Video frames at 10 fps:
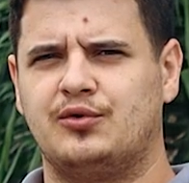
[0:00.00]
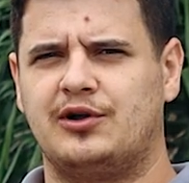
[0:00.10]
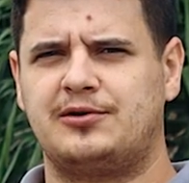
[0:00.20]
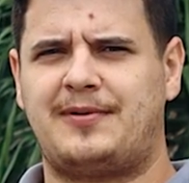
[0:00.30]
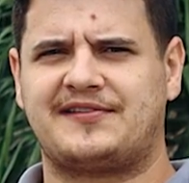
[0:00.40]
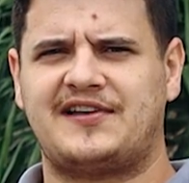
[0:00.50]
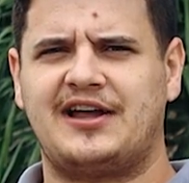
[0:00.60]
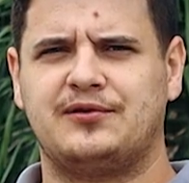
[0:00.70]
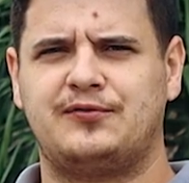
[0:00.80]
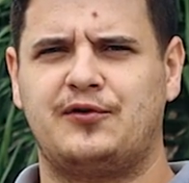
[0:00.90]
No ano
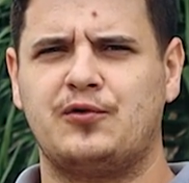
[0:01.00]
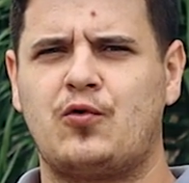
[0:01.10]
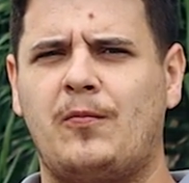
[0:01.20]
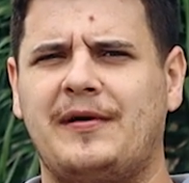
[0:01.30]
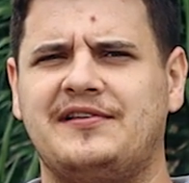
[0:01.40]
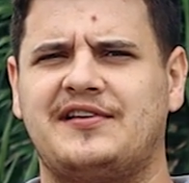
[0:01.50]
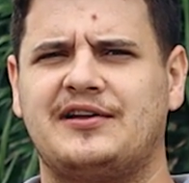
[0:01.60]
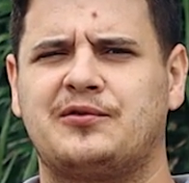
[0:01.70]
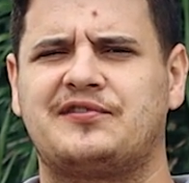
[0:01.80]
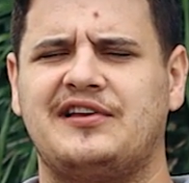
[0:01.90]
passado, foram
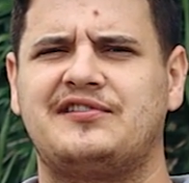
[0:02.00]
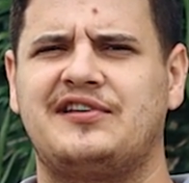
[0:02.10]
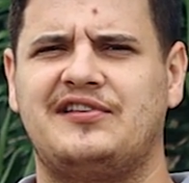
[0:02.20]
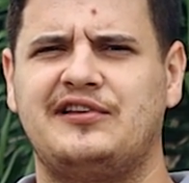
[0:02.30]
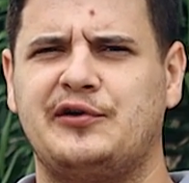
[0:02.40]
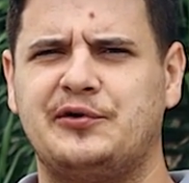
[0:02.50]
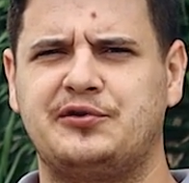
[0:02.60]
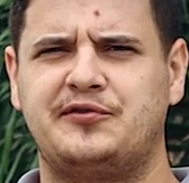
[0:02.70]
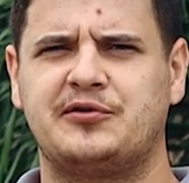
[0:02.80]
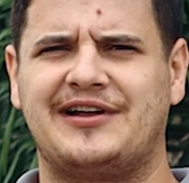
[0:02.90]
compensados
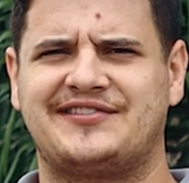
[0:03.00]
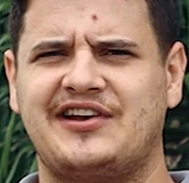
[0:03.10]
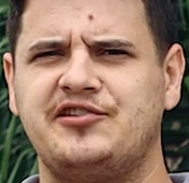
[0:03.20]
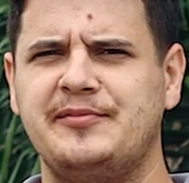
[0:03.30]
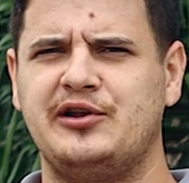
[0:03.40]
168,7